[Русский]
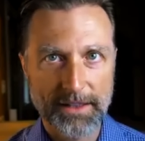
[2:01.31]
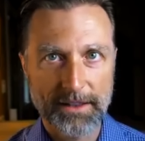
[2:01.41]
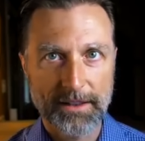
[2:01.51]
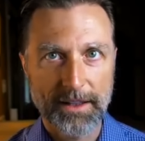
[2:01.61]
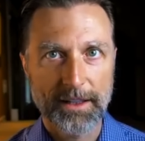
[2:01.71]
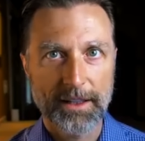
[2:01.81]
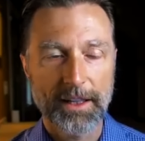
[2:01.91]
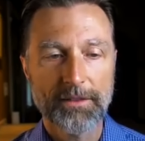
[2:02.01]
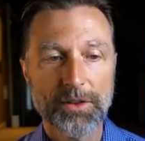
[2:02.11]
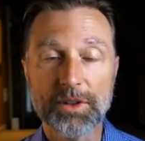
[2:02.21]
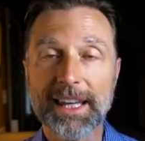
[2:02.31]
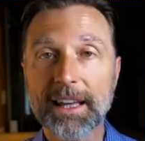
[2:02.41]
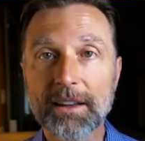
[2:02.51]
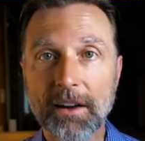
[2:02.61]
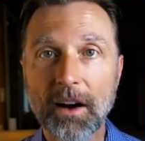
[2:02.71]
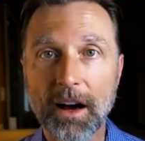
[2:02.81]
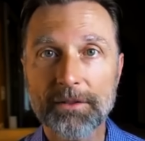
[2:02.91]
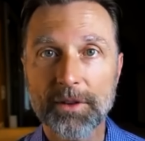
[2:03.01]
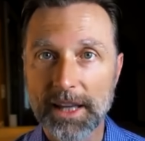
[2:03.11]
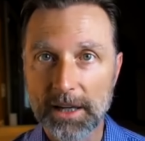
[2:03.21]
После уничтожения
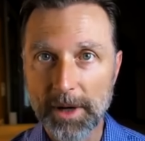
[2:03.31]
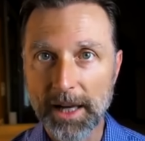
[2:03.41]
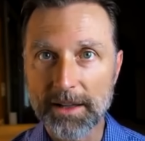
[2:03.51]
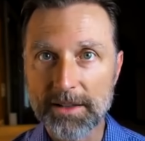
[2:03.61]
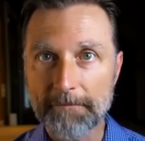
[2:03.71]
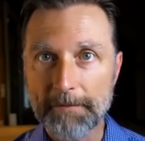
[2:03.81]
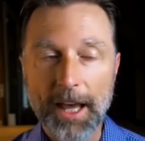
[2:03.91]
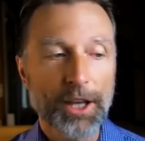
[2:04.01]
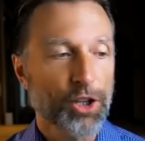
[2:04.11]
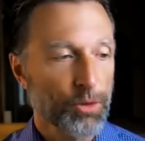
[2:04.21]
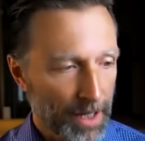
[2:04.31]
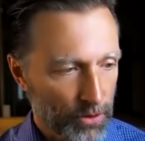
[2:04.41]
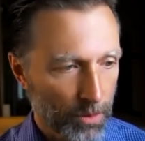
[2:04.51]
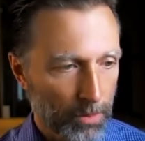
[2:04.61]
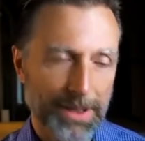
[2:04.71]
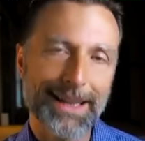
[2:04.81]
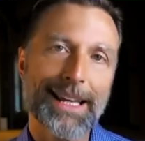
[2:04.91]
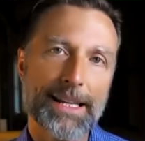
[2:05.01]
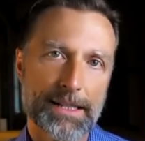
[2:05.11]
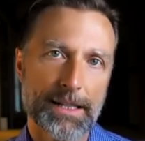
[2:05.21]
антибиотиками его нужно
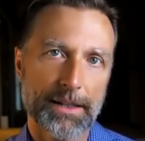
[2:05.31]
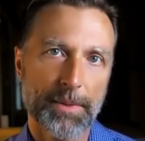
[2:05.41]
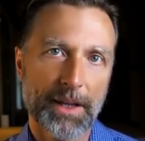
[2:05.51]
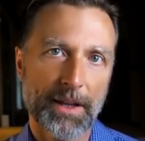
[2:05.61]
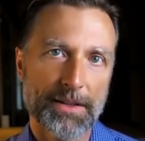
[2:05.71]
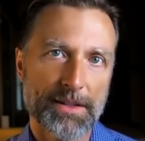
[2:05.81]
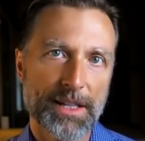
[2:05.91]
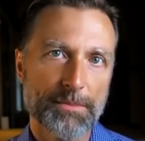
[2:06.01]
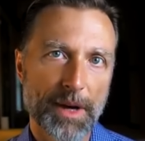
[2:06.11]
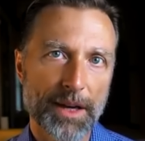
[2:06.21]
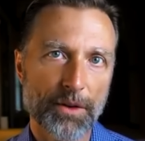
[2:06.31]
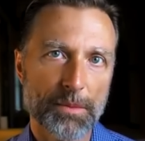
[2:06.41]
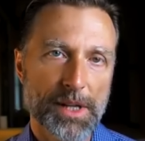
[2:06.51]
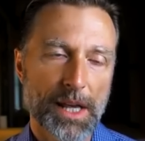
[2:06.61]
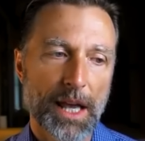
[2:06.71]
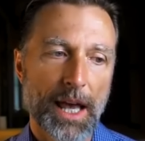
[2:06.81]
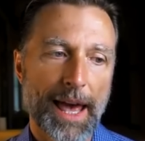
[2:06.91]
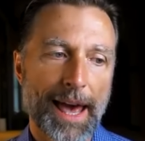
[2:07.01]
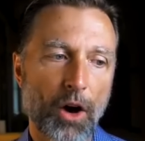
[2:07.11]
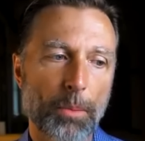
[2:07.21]
восстановить, потому что эти микробы
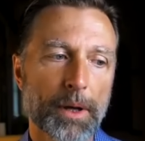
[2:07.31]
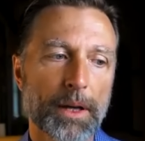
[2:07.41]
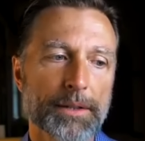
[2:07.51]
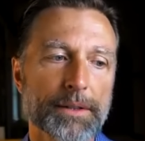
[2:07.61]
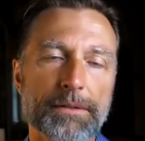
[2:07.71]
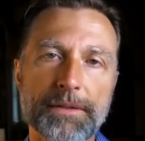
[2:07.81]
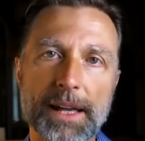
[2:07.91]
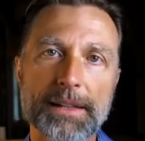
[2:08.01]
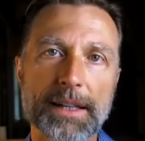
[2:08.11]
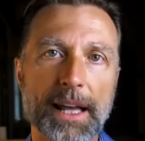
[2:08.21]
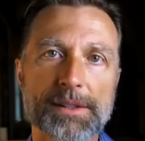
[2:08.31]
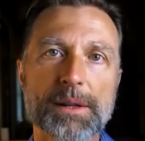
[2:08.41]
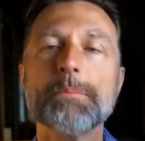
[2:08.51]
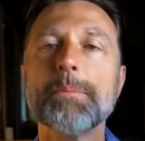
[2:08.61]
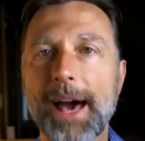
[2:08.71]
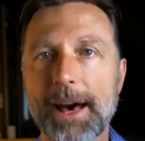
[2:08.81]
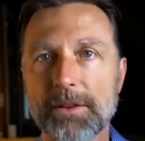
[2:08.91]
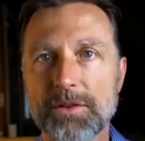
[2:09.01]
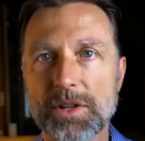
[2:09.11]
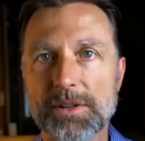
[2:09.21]
защищают организм от
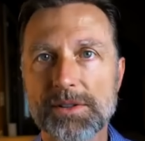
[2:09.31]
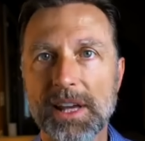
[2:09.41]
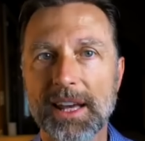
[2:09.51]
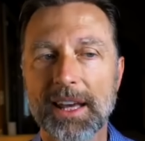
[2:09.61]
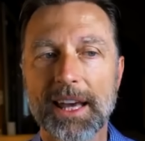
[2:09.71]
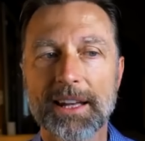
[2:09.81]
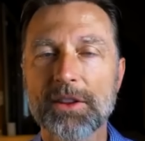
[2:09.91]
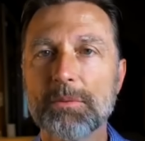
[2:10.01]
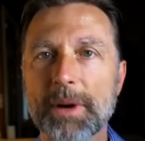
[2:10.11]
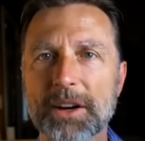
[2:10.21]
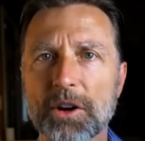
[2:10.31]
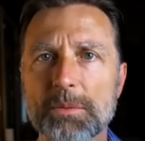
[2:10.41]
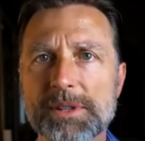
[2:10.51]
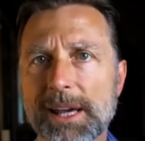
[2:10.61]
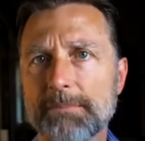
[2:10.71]
патогенов и других микробов,